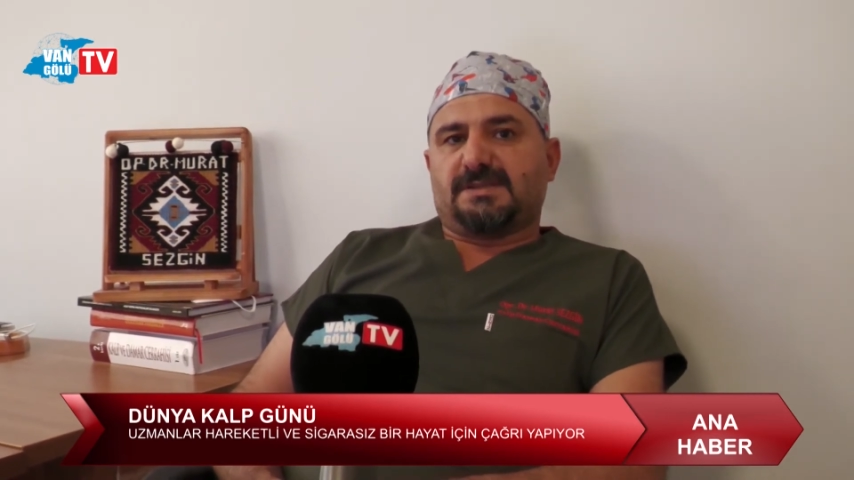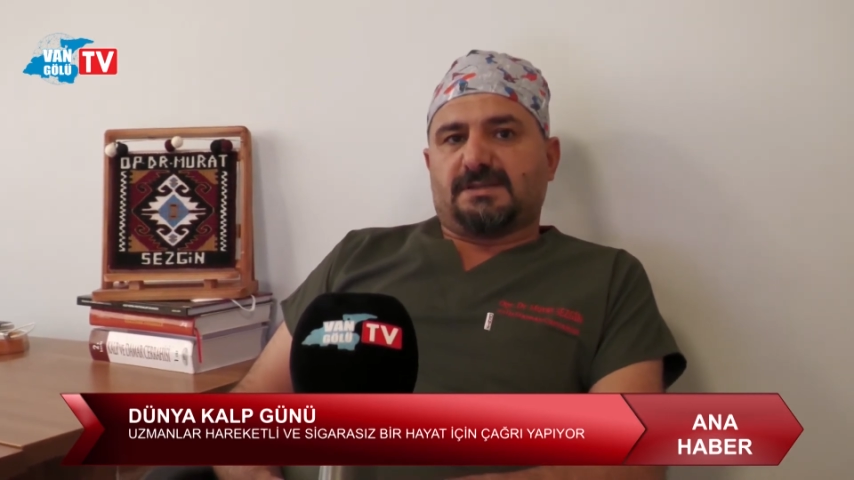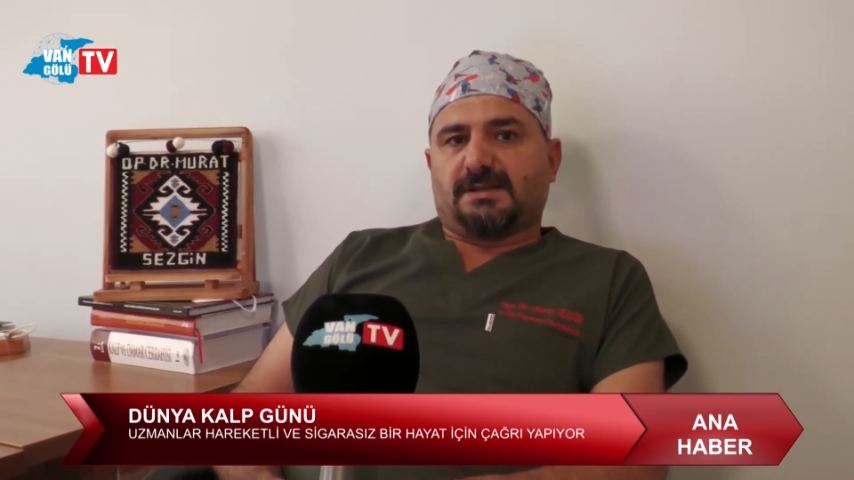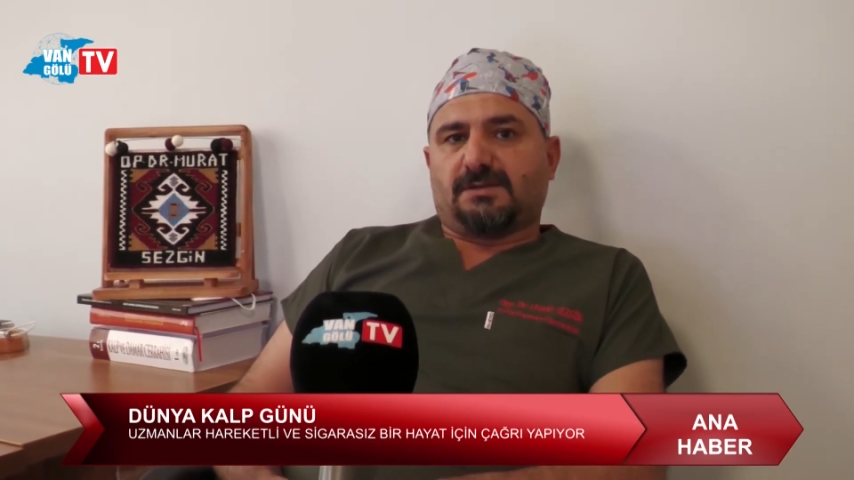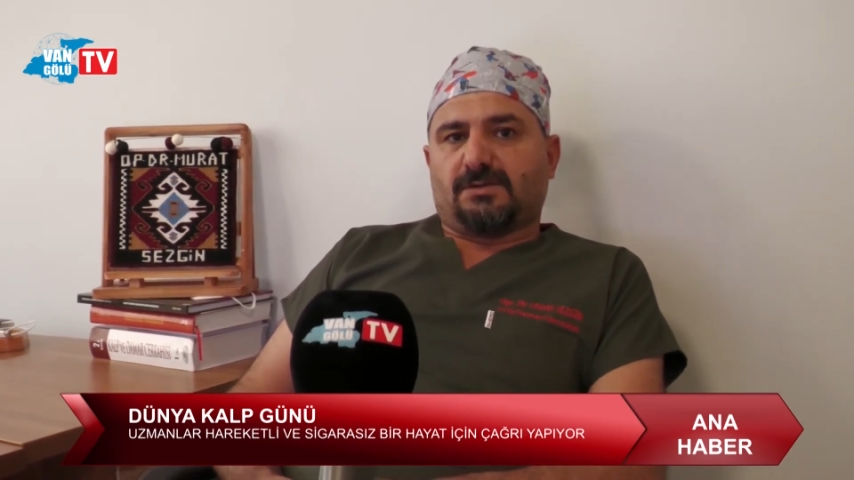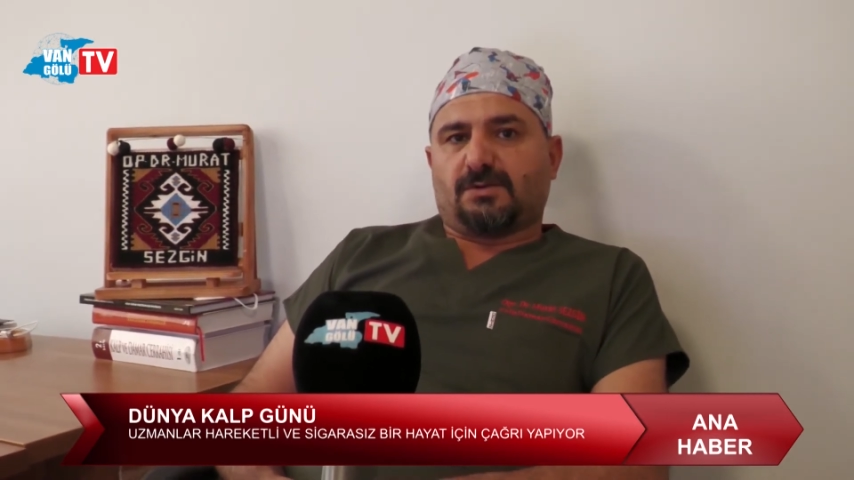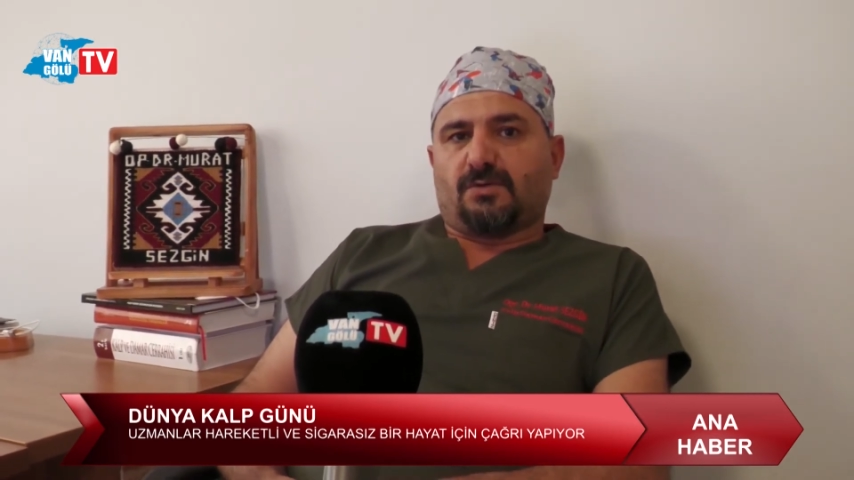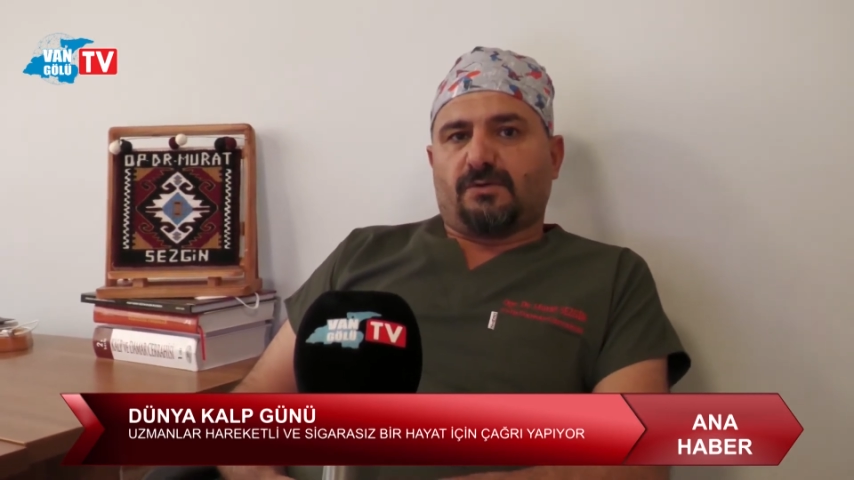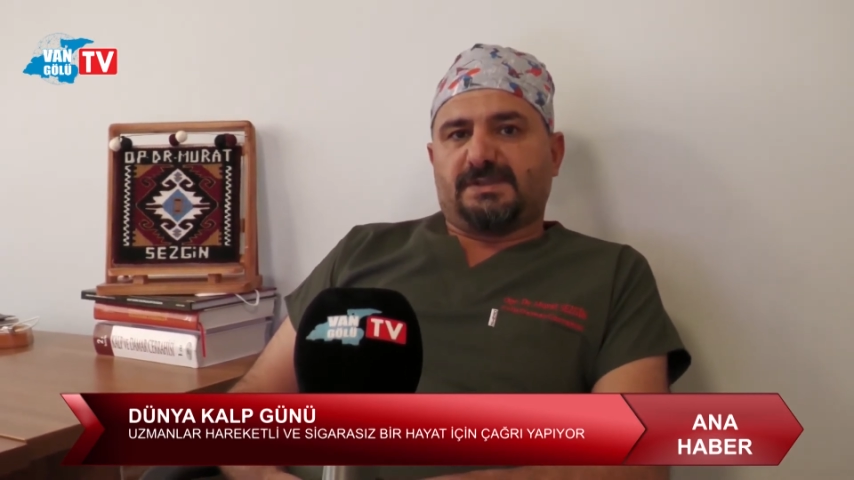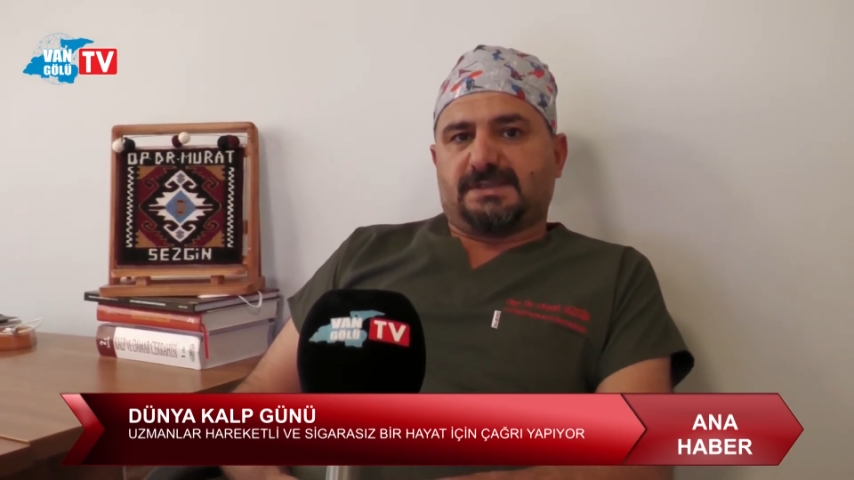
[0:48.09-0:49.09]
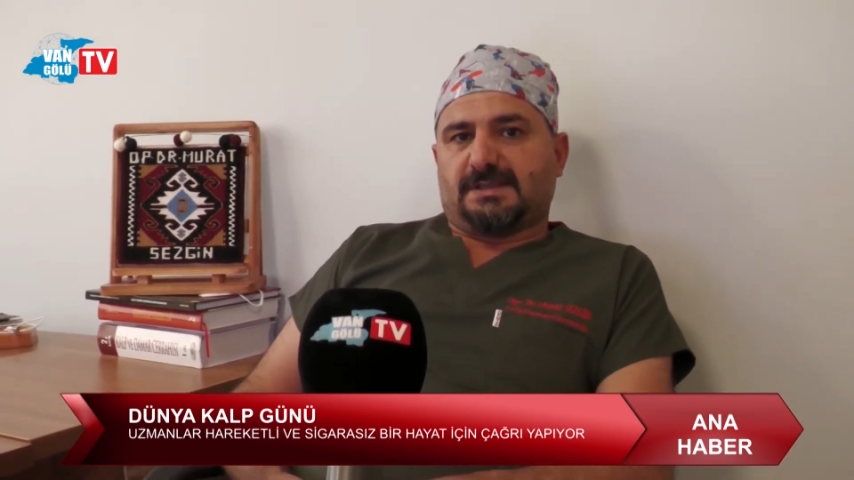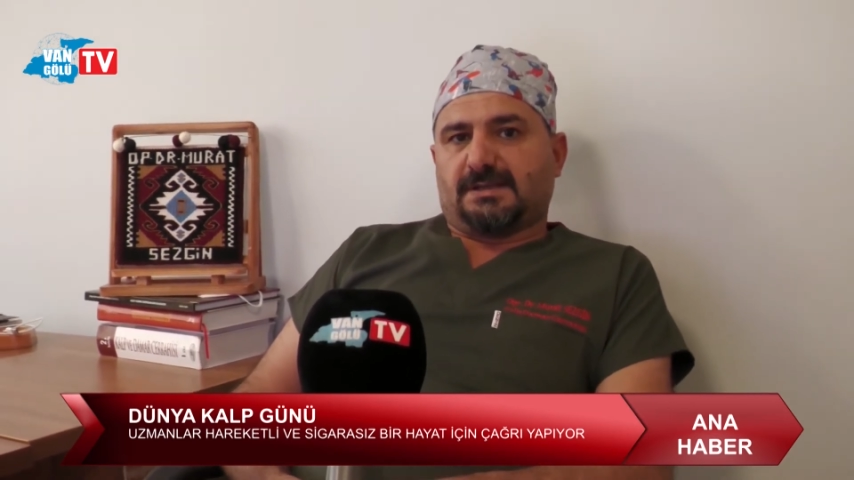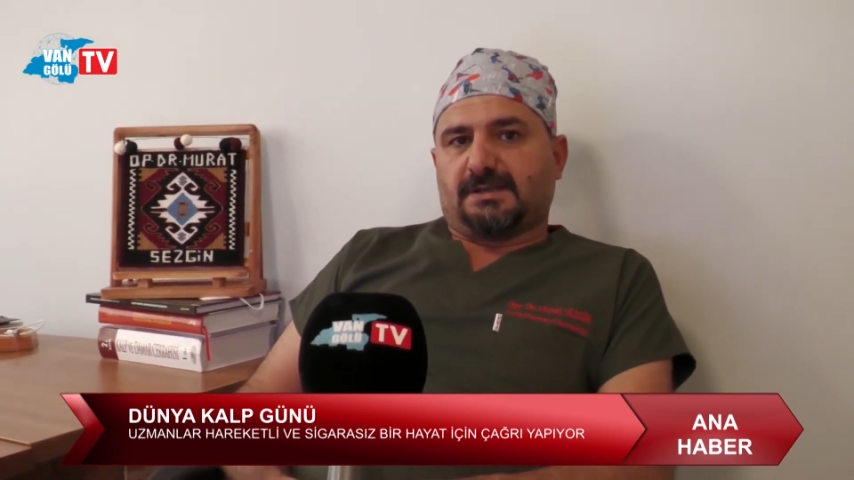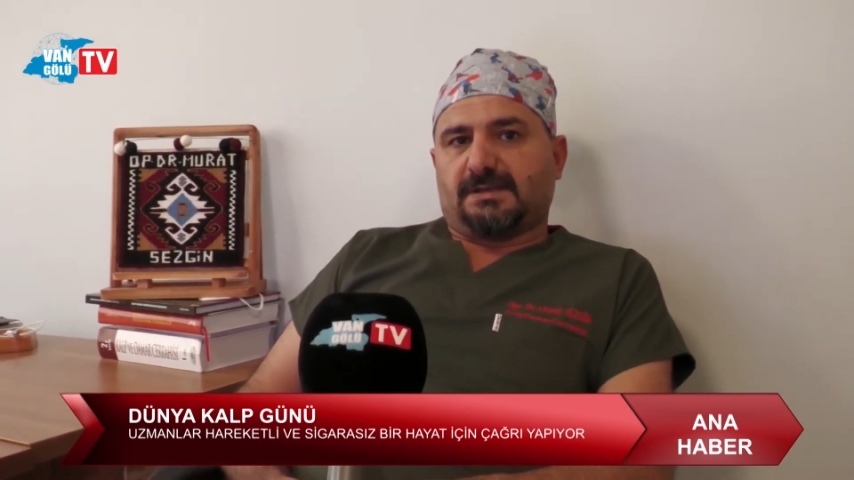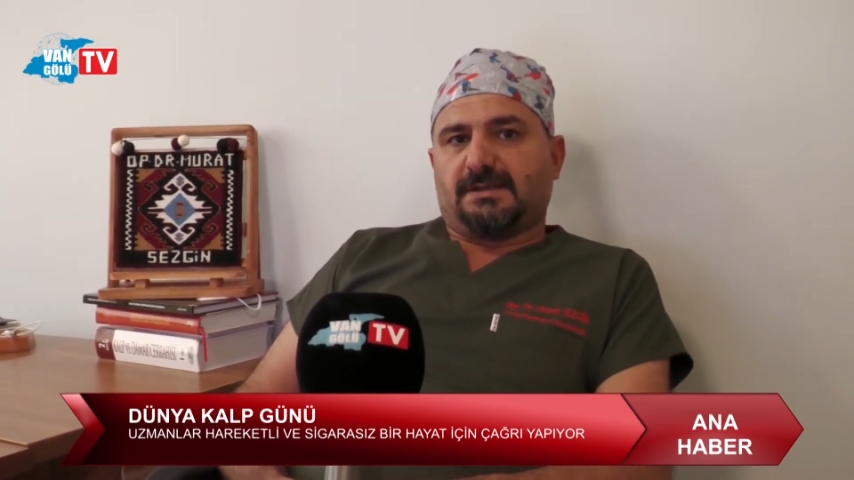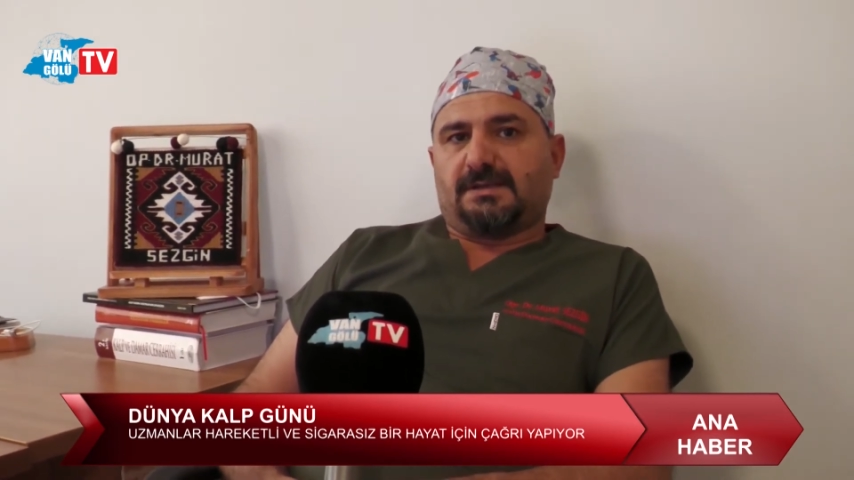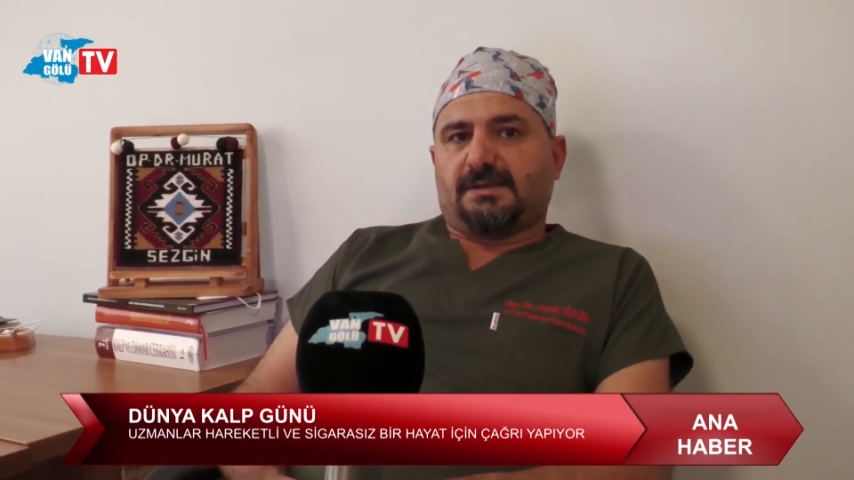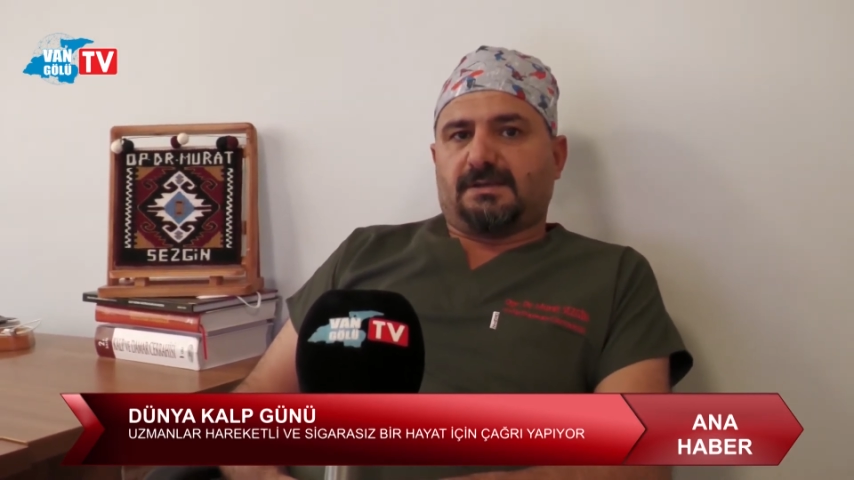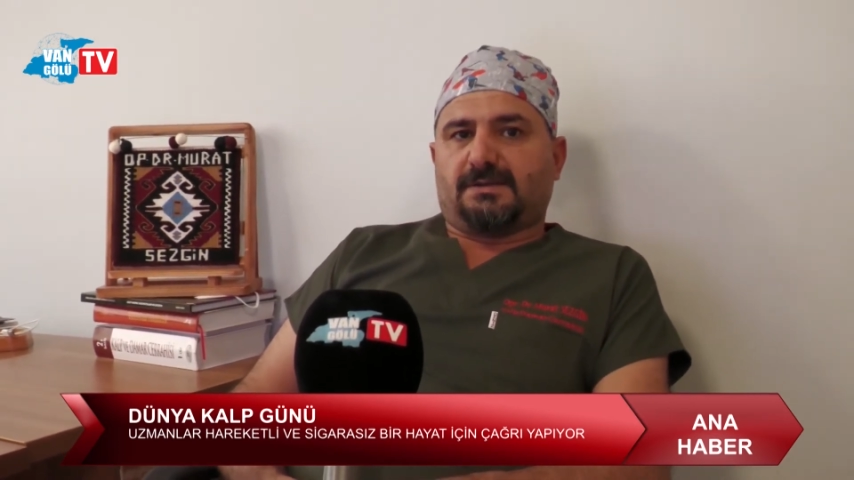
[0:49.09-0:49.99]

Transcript: salgının, Covid salgının